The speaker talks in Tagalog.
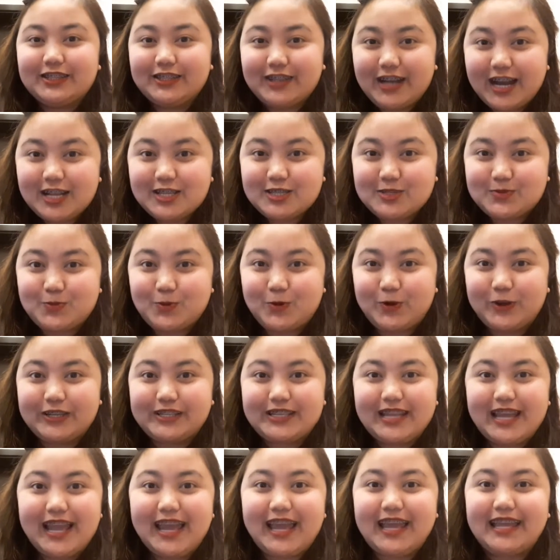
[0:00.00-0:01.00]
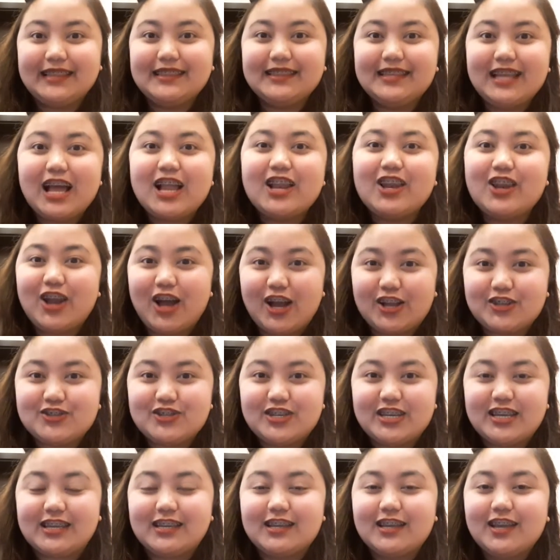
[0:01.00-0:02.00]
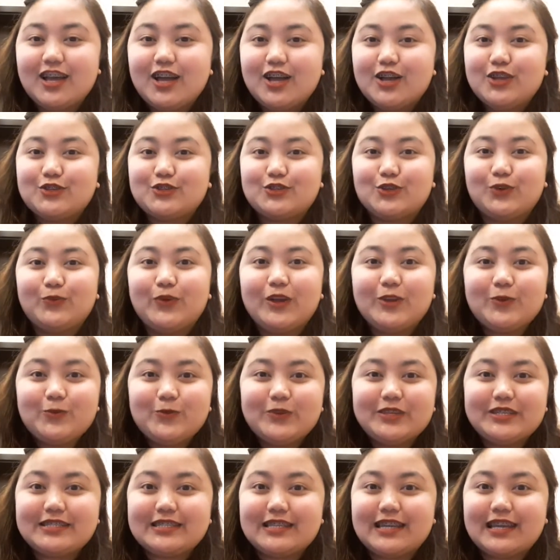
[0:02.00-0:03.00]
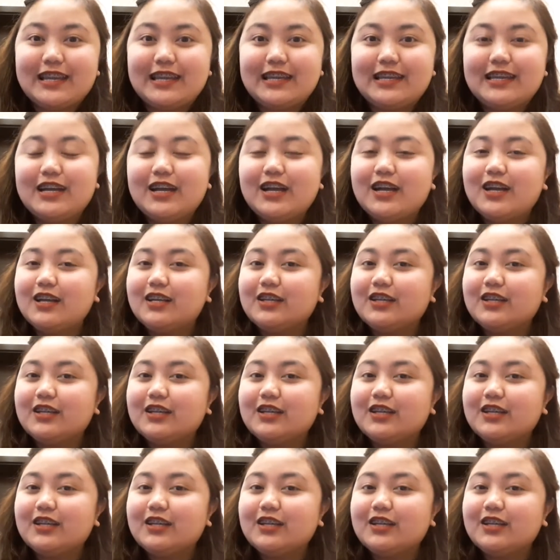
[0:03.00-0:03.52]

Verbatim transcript: transport and lodging. So, when we say